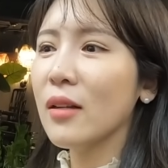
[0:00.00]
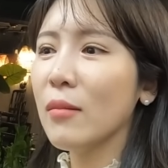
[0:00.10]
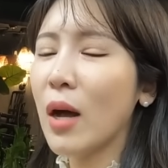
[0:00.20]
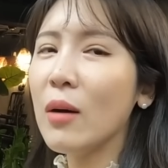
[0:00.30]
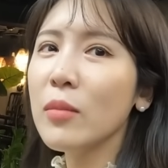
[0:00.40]

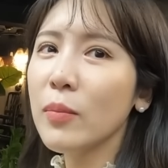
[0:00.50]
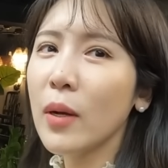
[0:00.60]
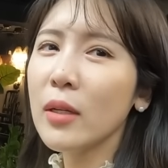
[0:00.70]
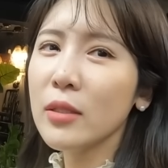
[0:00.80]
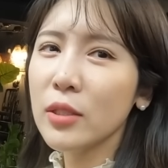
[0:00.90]
그러니까 마음이
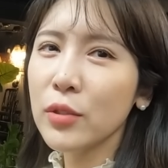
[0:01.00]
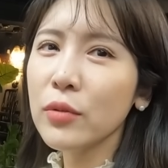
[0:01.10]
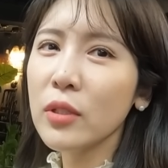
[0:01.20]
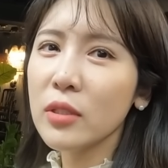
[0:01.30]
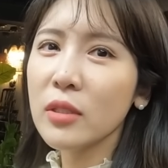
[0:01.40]
빨리
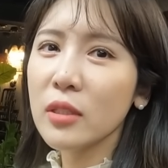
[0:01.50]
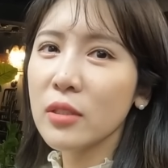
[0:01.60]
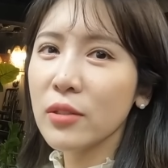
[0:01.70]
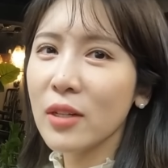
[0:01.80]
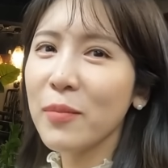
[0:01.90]

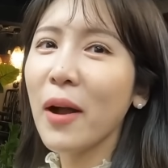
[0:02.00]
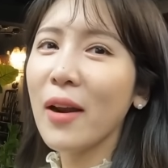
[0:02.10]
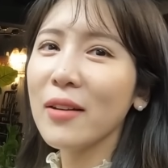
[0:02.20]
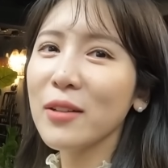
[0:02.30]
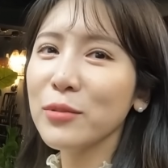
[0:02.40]
치유되시길 제가
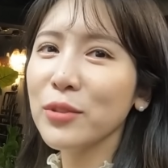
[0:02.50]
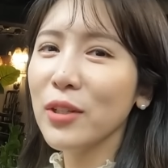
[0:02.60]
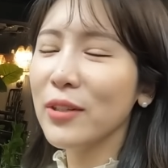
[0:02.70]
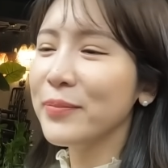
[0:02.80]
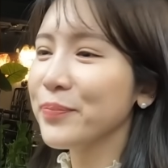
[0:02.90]

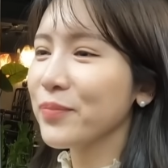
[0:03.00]
바라겠고요.